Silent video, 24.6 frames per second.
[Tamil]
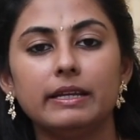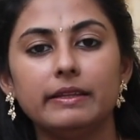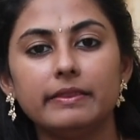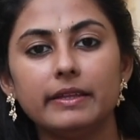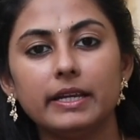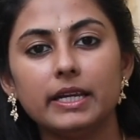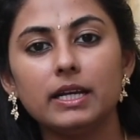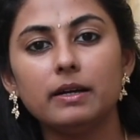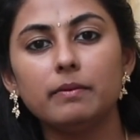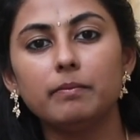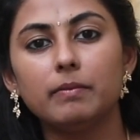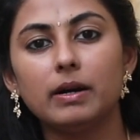
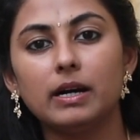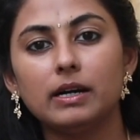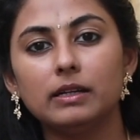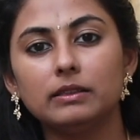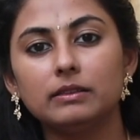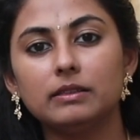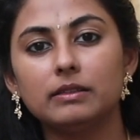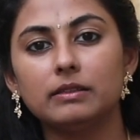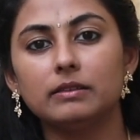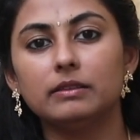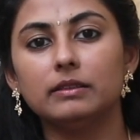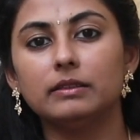இதெல்லாம்
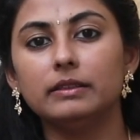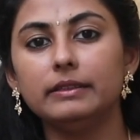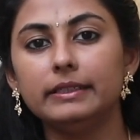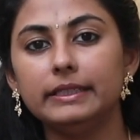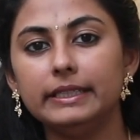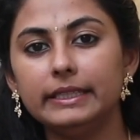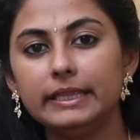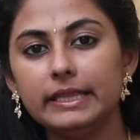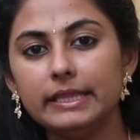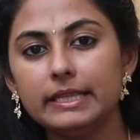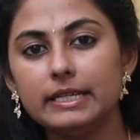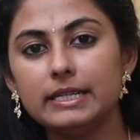மாற்றுறதுக்கு
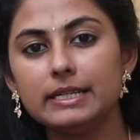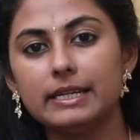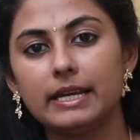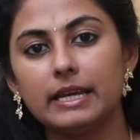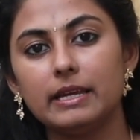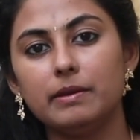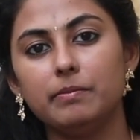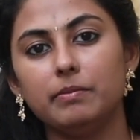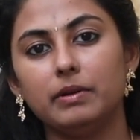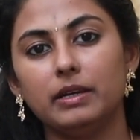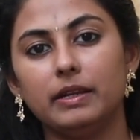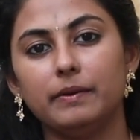இந்த
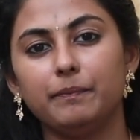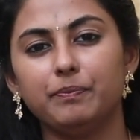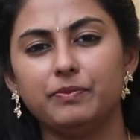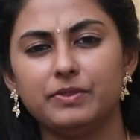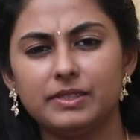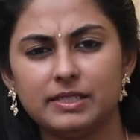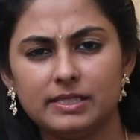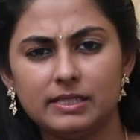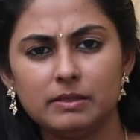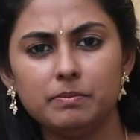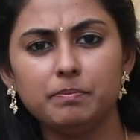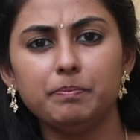டைமில்
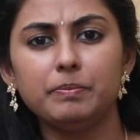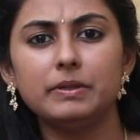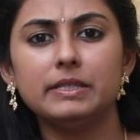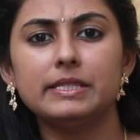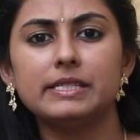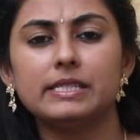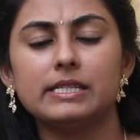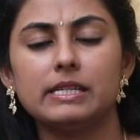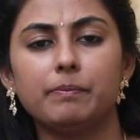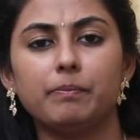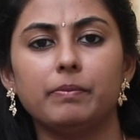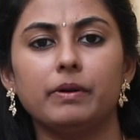சிம்பிள்
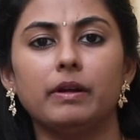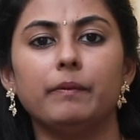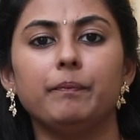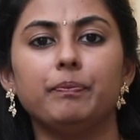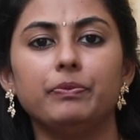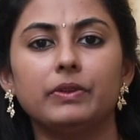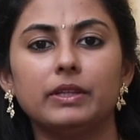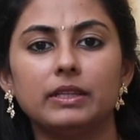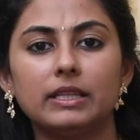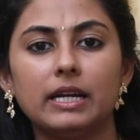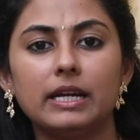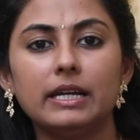ஸ்டெப்பு
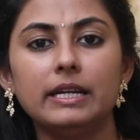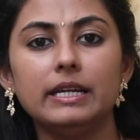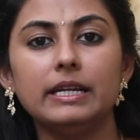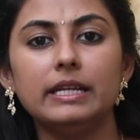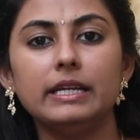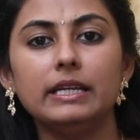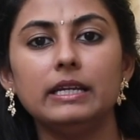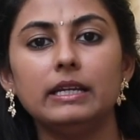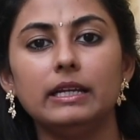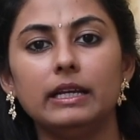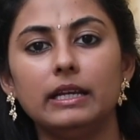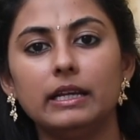
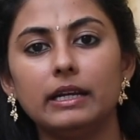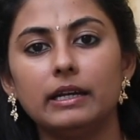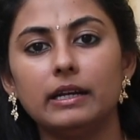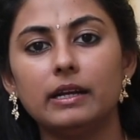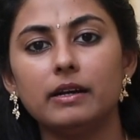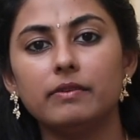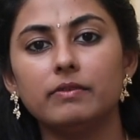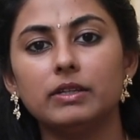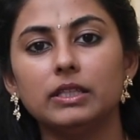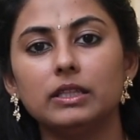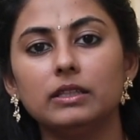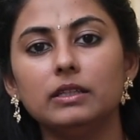தண்ணி
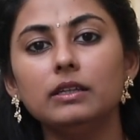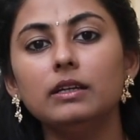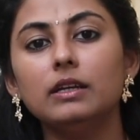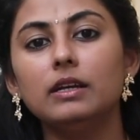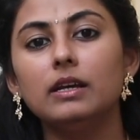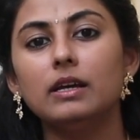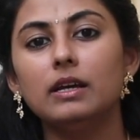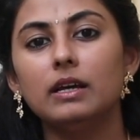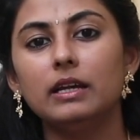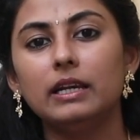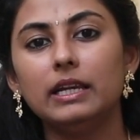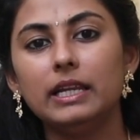இல்லைனா வந்து வந்து
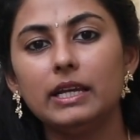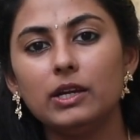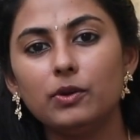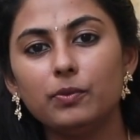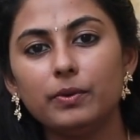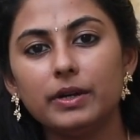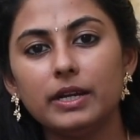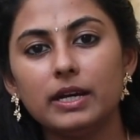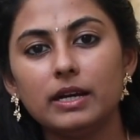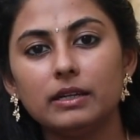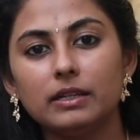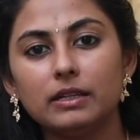
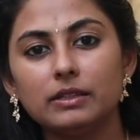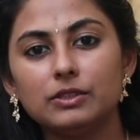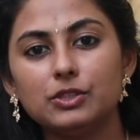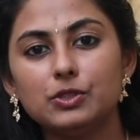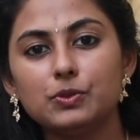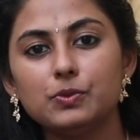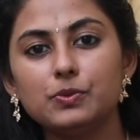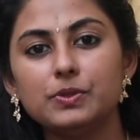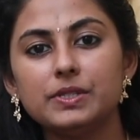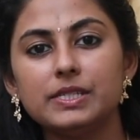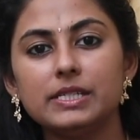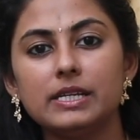லிக்விடான
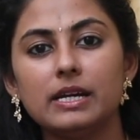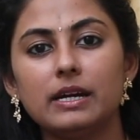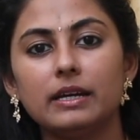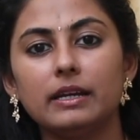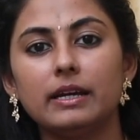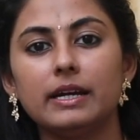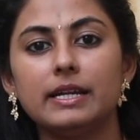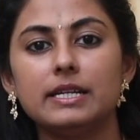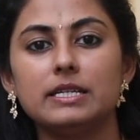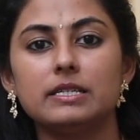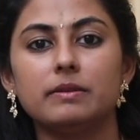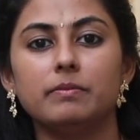
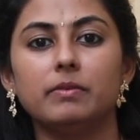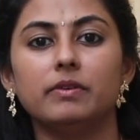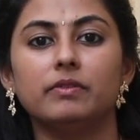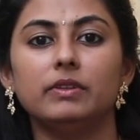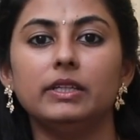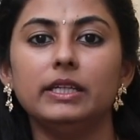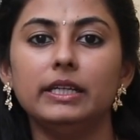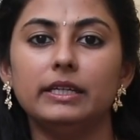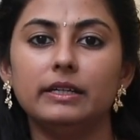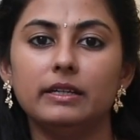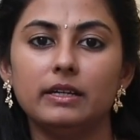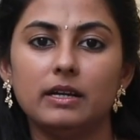ஜூஸியான ஐட்டமை
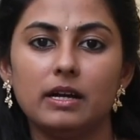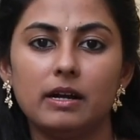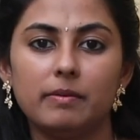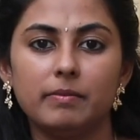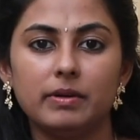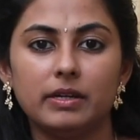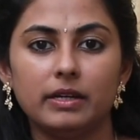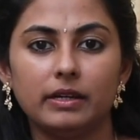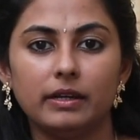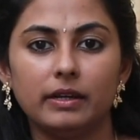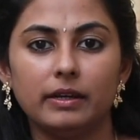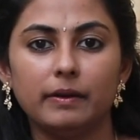வந்து
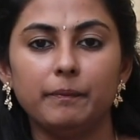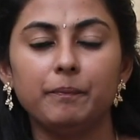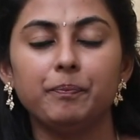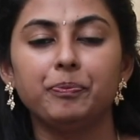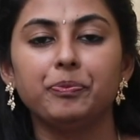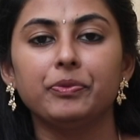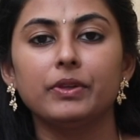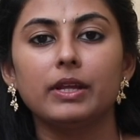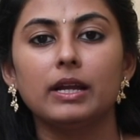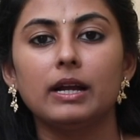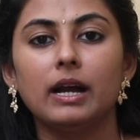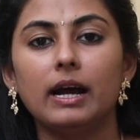எடுக்காமல் இருங்க
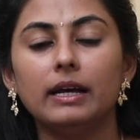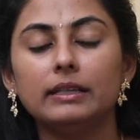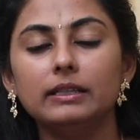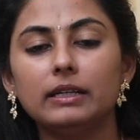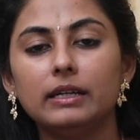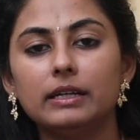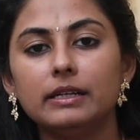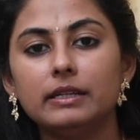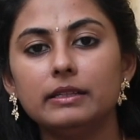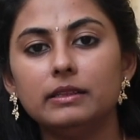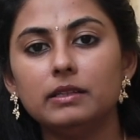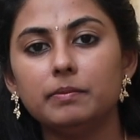
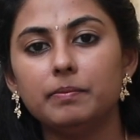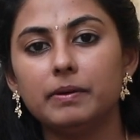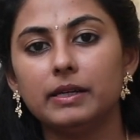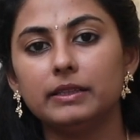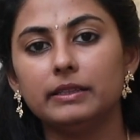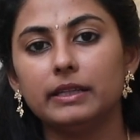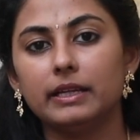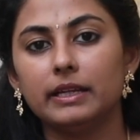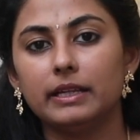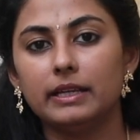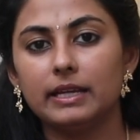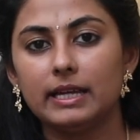அதுக்கடுத்து
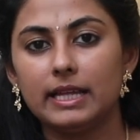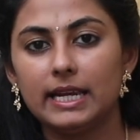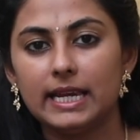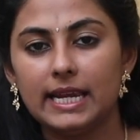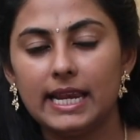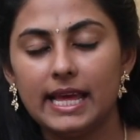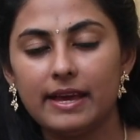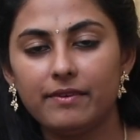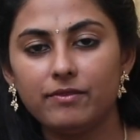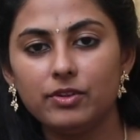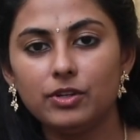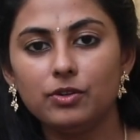பார்த்தீங்கன்னா
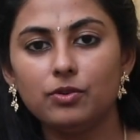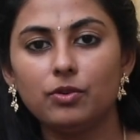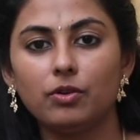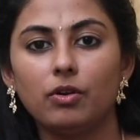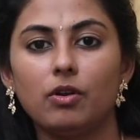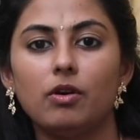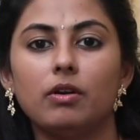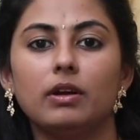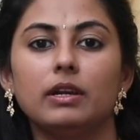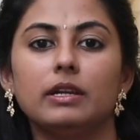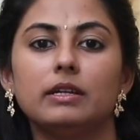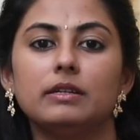லெவன் ஓ
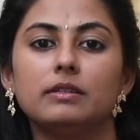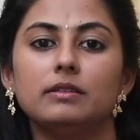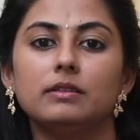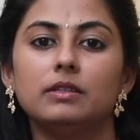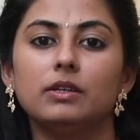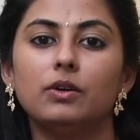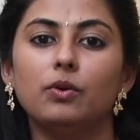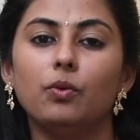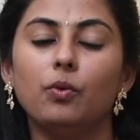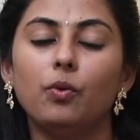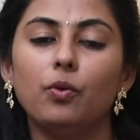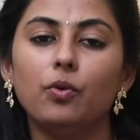
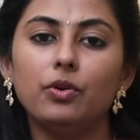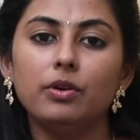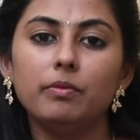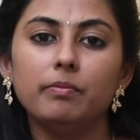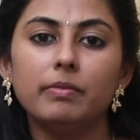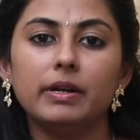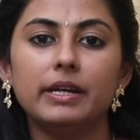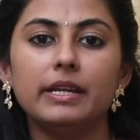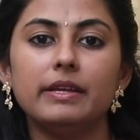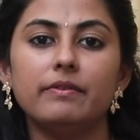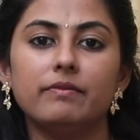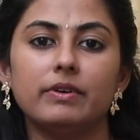கிளாக்லேருந்து ஒரு
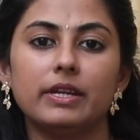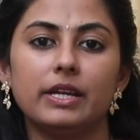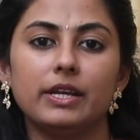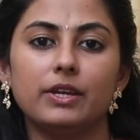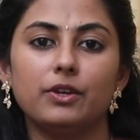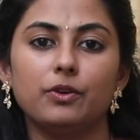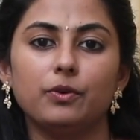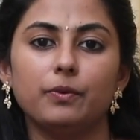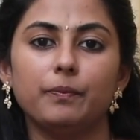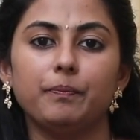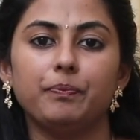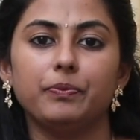மணி
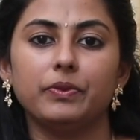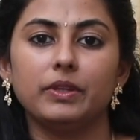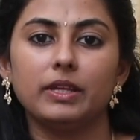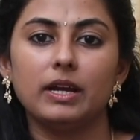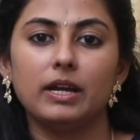வரைக்கும்